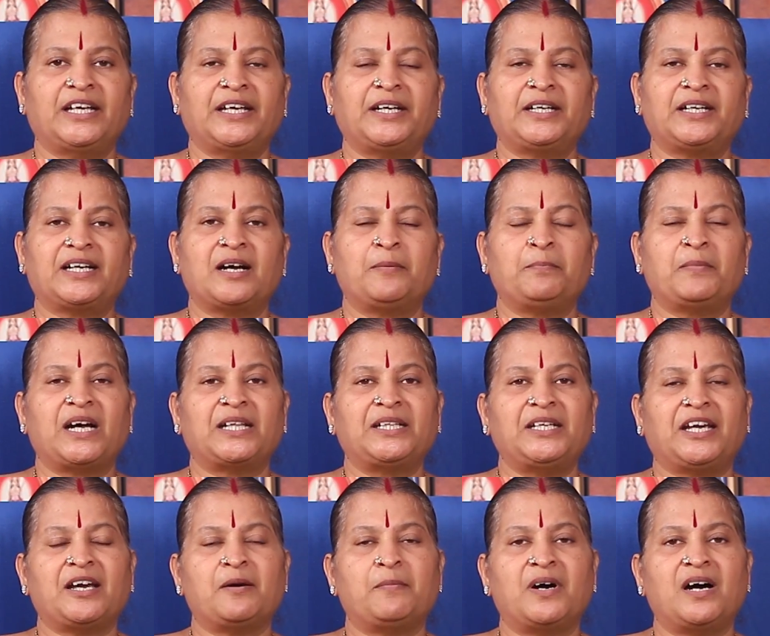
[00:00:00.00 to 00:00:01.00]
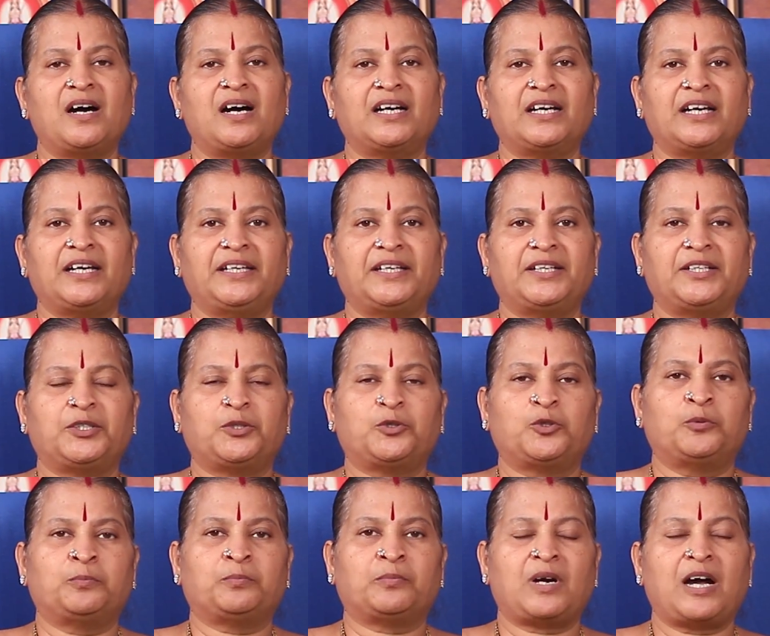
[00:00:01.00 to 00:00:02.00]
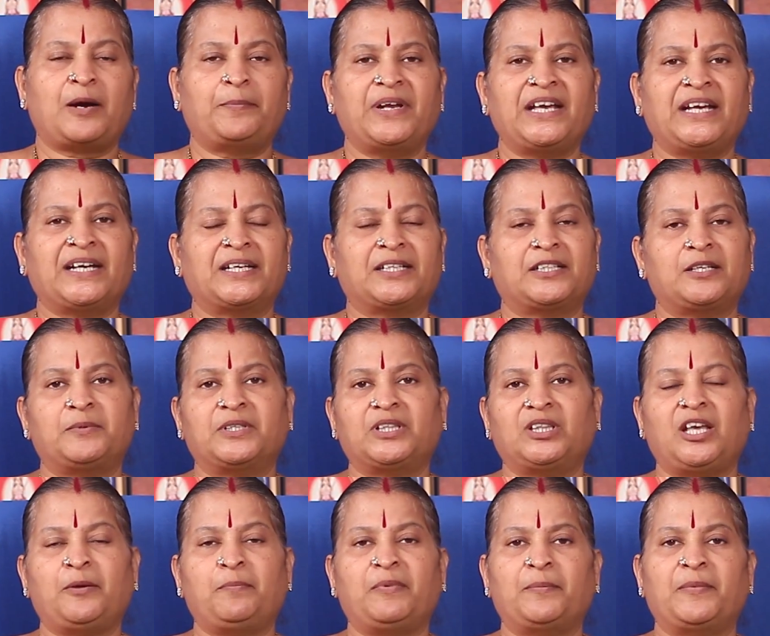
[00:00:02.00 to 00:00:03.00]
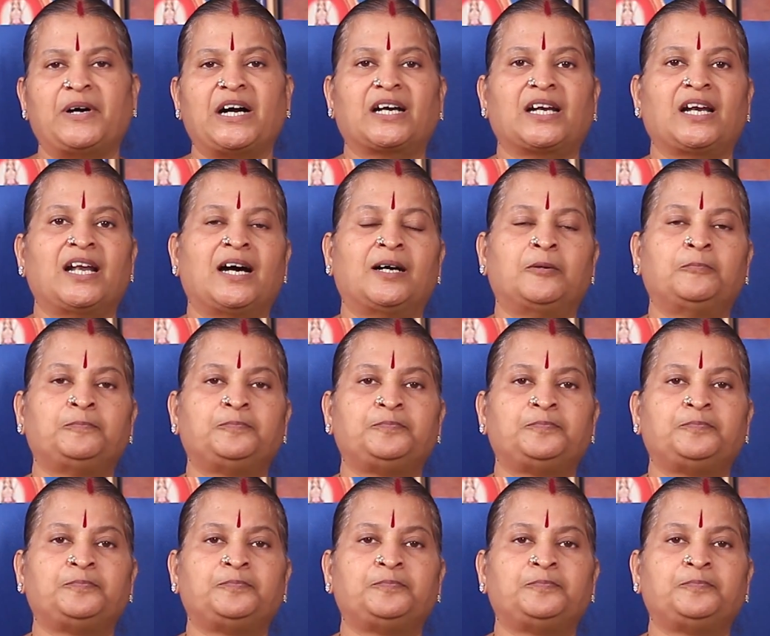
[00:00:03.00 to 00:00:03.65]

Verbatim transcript: நெருக்கம் அதிகமாக இருக்கும் அப்படிங்கிறத பற்றி இப்போ பார்க்கலாம்